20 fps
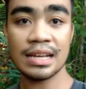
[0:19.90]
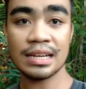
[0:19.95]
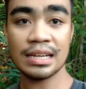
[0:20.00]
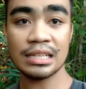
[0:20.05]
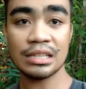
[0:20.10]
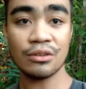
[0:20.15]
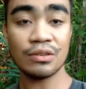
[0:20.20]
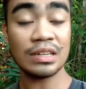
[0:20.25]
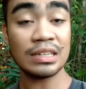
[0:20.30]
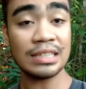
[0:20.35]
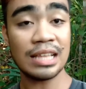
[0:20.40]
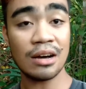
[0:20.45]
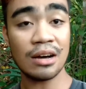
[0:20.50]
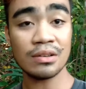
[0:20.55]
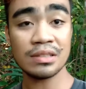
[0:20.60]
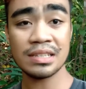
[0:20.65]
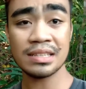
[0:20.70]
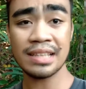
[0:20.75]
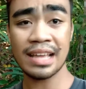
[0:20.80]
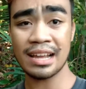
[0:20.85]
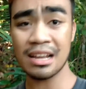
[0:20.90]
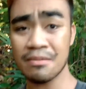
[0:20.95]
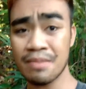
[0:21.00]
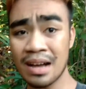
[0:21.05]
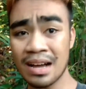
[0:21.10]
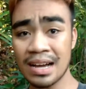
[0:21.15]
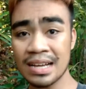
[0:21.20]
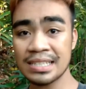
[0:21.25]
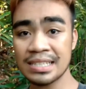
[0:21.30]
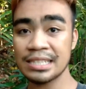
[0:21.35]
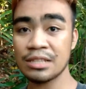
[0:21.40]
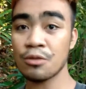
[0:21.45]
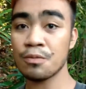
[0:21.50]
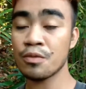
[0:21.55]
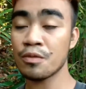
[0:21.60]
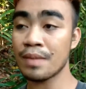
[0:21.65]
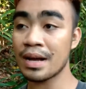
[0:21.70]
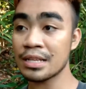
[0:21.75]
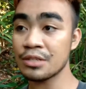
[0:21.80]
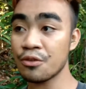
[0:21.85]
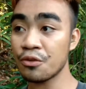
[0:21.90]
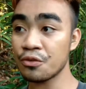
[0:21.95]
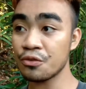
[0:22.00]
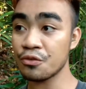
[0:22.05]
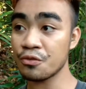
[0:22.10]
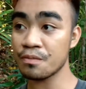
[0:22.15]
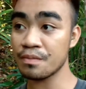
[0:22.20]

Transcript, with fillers: lalagay daw ng dahon sa tenga. Baka kasi daw pumasok